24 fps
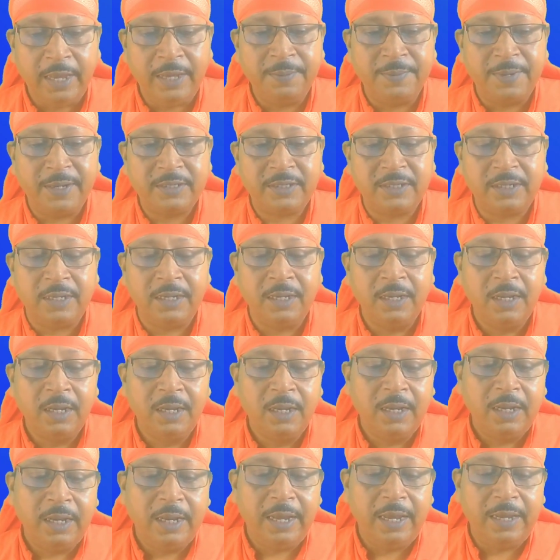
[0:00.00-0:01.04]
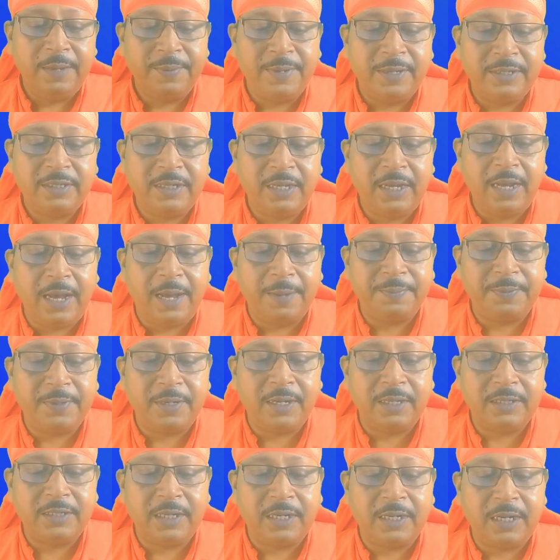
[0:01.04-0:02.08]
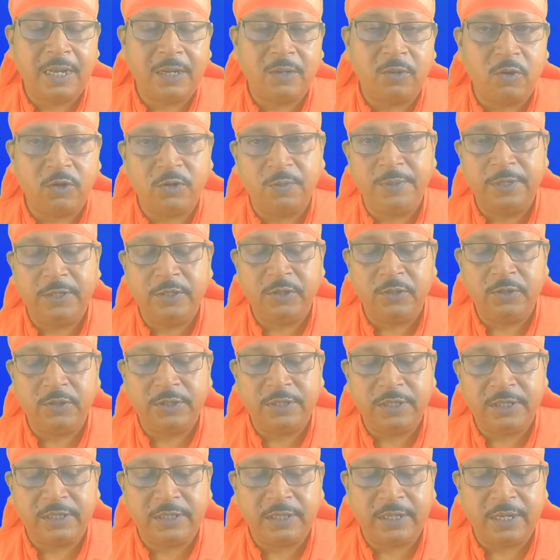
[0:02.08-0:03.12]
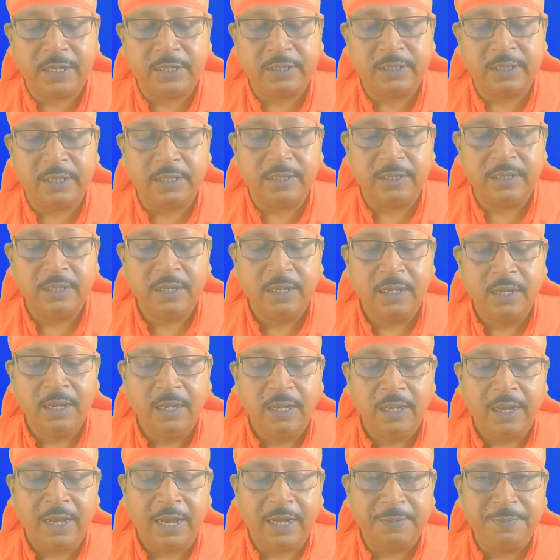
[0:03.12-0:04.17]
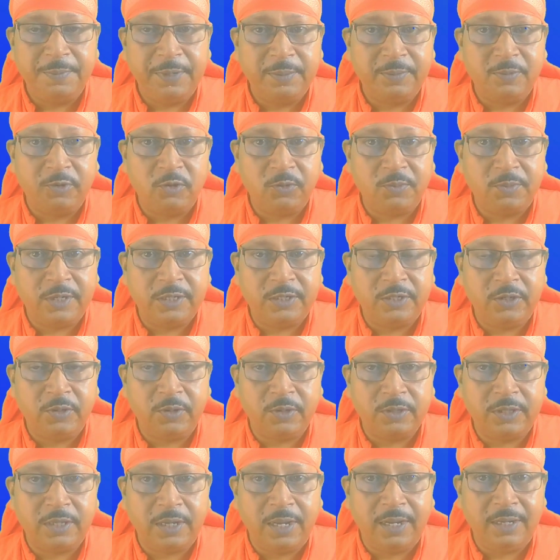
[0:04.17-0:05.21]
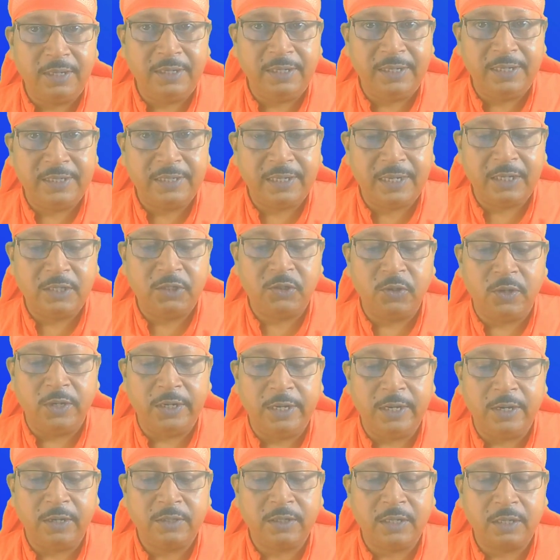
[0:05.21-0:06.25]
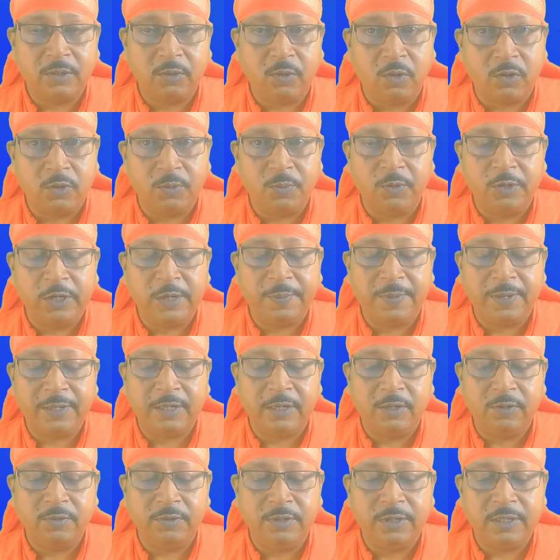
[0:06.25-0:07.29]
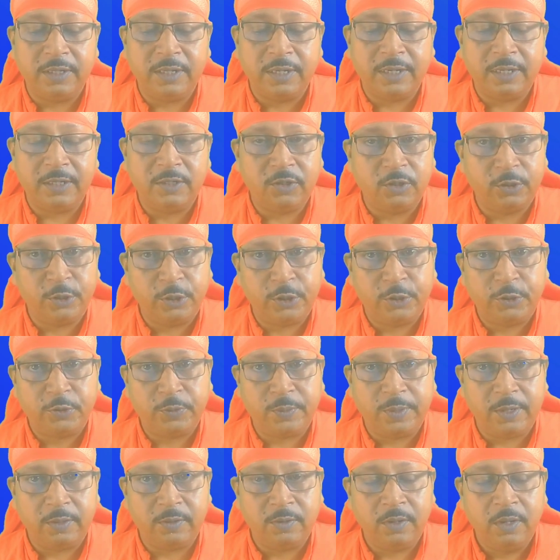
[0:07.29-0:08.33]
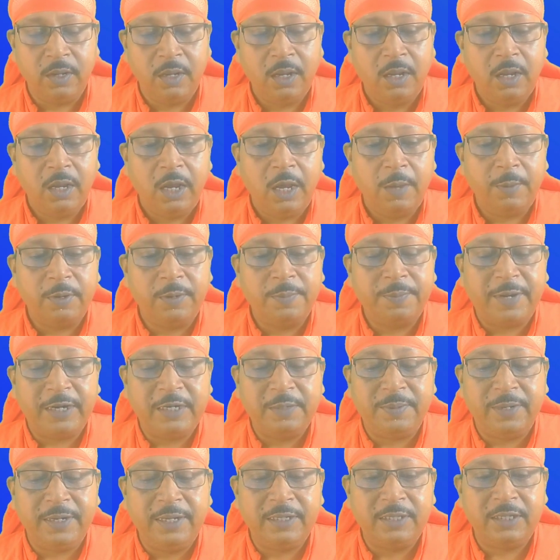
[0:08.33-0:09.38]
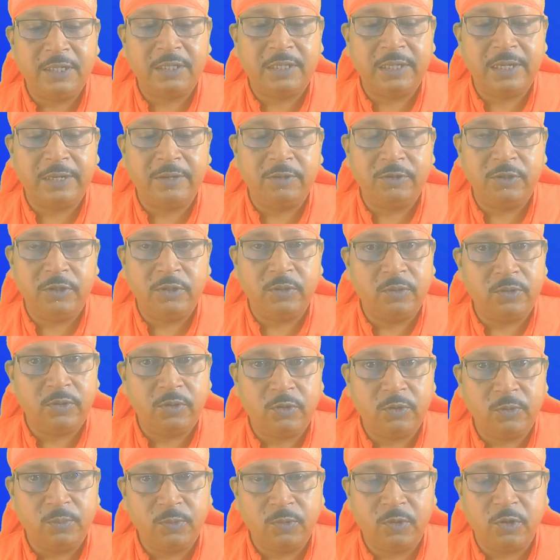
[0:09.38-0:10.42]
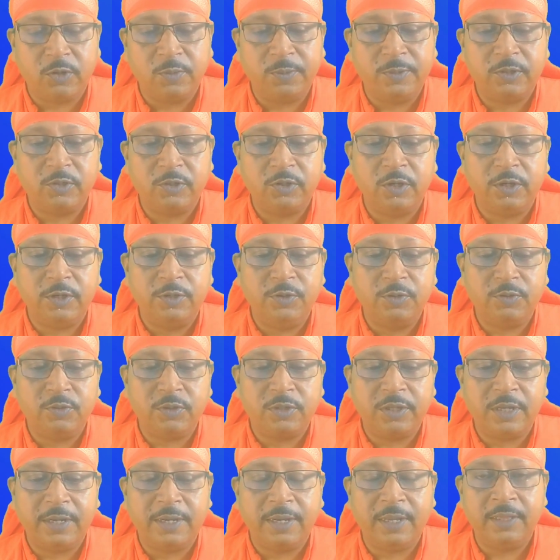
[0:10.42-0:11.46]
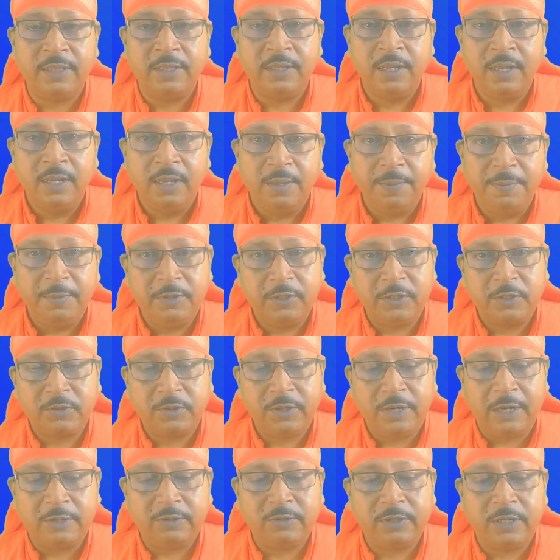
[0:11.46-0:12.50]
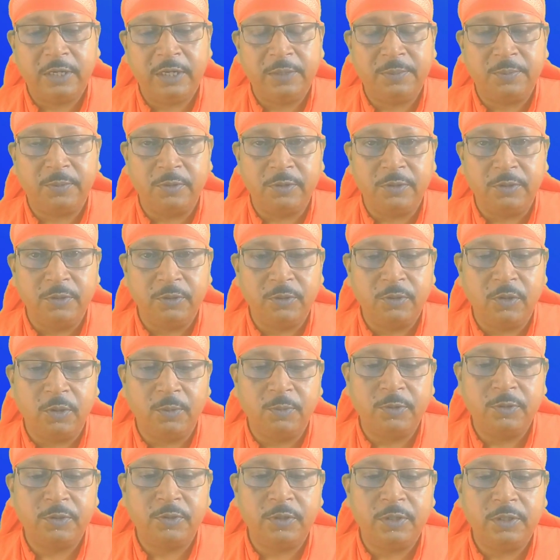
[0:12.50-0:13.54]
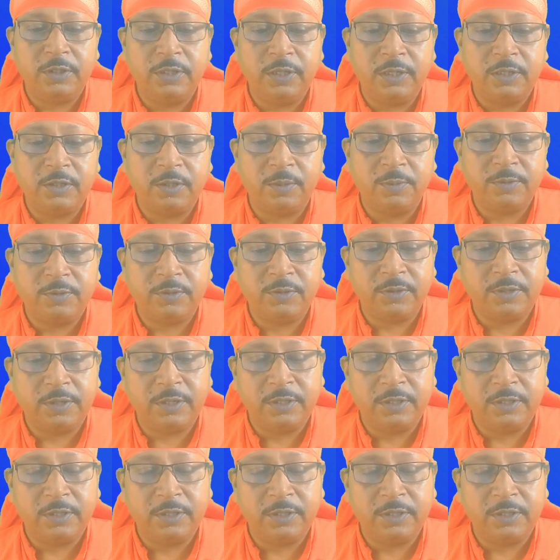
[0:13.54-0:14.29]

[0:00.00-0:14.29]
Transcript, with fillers: এই মাসে এই মাসে আপনারা যারা কর্মের জন্য চেষ্টা রাখছেন কার্মিক মন মানসিকতা নিয়ে যারা চলে অর্থাৎ কর্মকে প্রাধান্য দিয়ে থাকেন যথেষ্ট ভালো এবং পারিবারিক দিক থেকেও যদি কোনো রকম কর্মের সঙ্গে যুক্ত থাকেন বিশেষ করে আঠারো তারিখ পর্যন্ত অবশ্যই সেই সমস্ত